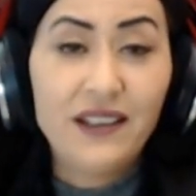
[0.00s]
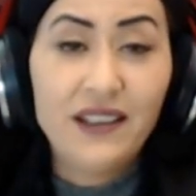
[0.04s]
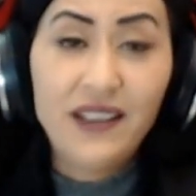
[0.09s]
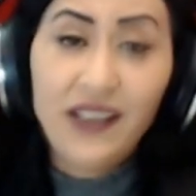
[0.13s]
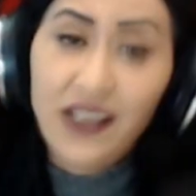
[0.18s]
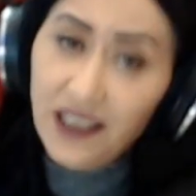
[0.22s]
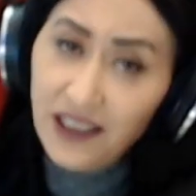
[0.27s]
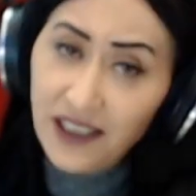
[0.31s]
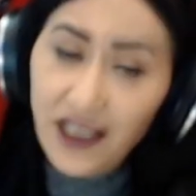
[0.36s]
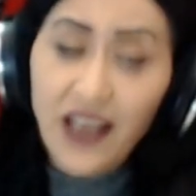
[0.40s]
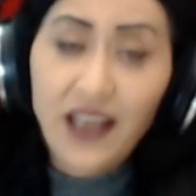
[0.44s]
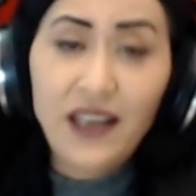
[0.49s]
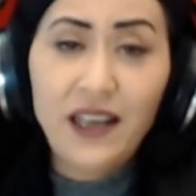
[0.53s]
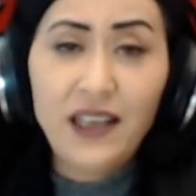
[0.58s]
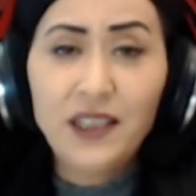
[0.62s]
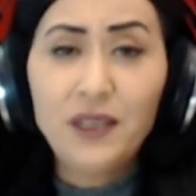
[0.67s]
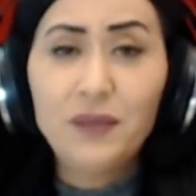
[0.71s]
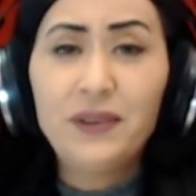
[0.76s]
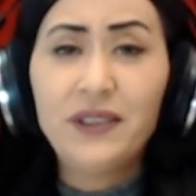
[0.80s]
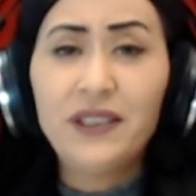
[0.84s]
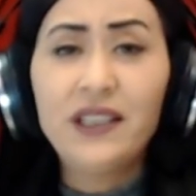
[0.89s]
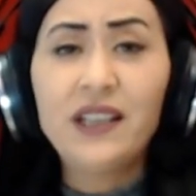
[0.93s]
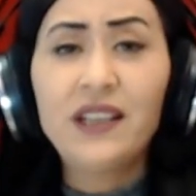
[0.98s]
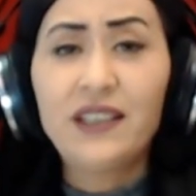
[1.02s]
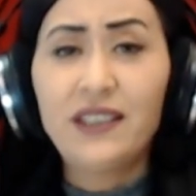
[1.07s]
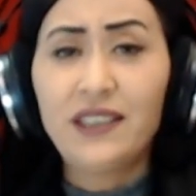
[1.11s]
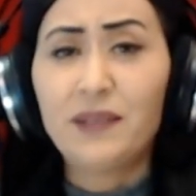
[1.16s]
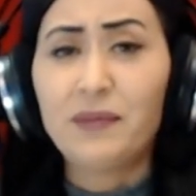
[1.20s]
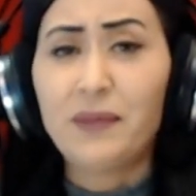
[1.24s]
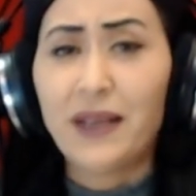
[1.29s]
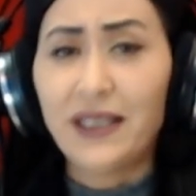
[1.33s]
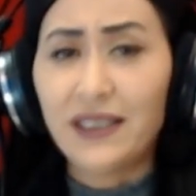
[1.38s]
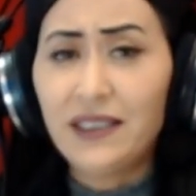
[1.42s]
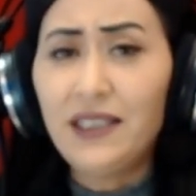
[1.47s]
Gerçi herhangi birine
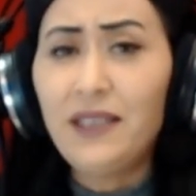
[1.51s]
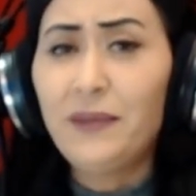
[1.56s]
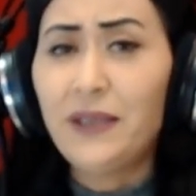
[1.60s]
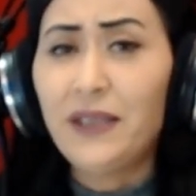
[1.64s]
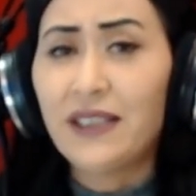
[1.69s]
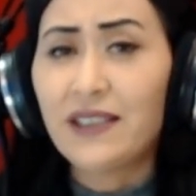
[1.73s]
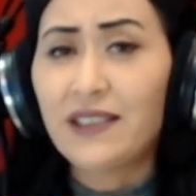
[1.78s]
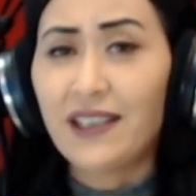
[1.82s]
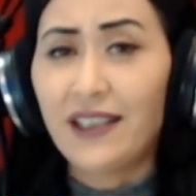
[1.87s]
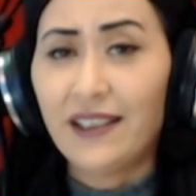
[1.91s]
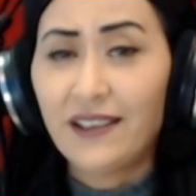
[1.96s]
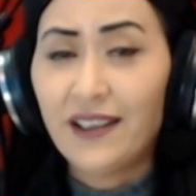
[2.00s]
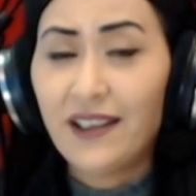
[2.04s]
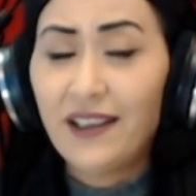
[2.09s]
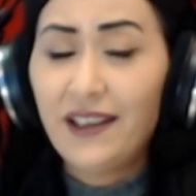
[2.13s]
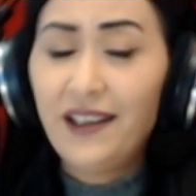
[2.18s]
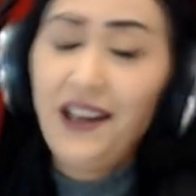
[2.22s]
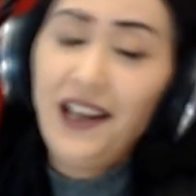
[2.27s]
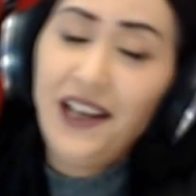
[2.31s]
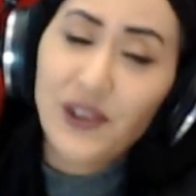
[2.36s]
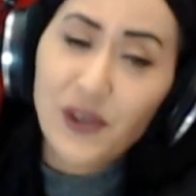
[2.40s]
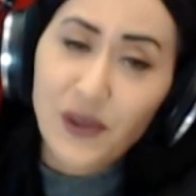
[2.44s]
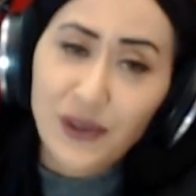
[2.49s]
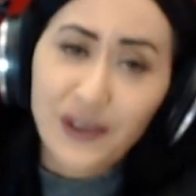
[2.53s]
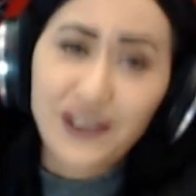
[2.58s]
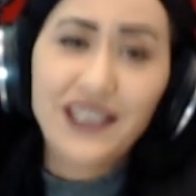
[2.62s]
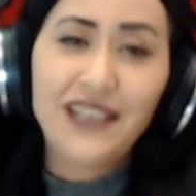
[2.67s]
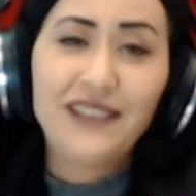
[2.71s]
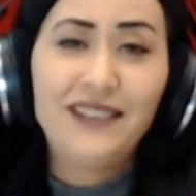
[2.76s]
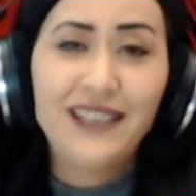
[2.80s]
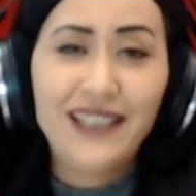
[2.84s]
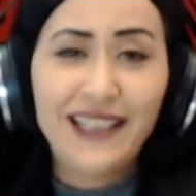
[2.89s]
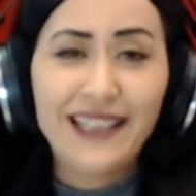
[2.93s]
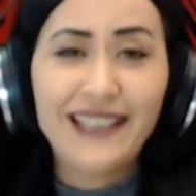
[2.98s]
kırılmaz değil mi insan? En çok
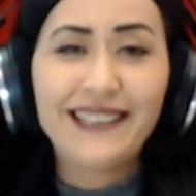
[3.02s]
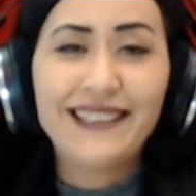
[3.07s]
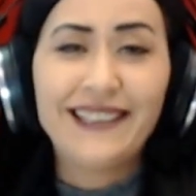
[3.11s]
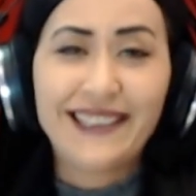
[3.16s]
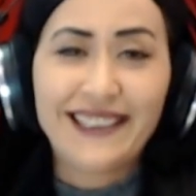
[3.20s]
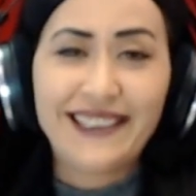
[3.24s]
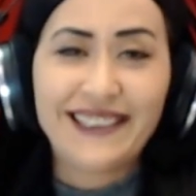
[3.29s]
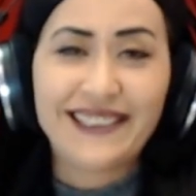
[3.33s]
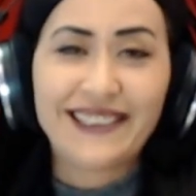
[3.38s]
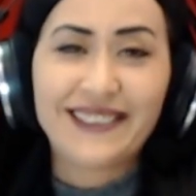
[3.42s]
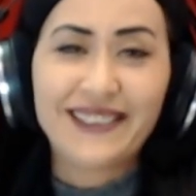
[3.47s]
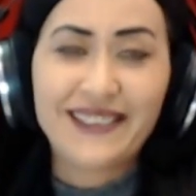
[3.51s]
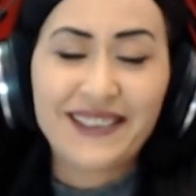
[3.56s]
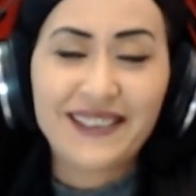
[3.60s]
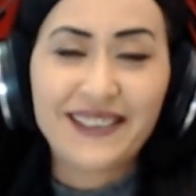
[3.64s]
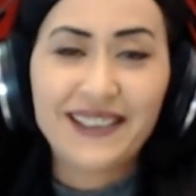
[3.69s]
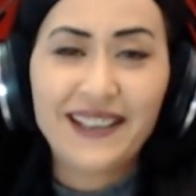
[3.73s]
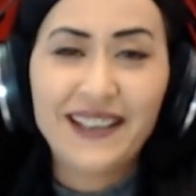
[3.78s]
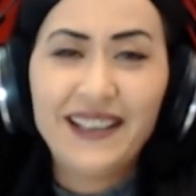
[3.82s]
sevdiklerine kırılır.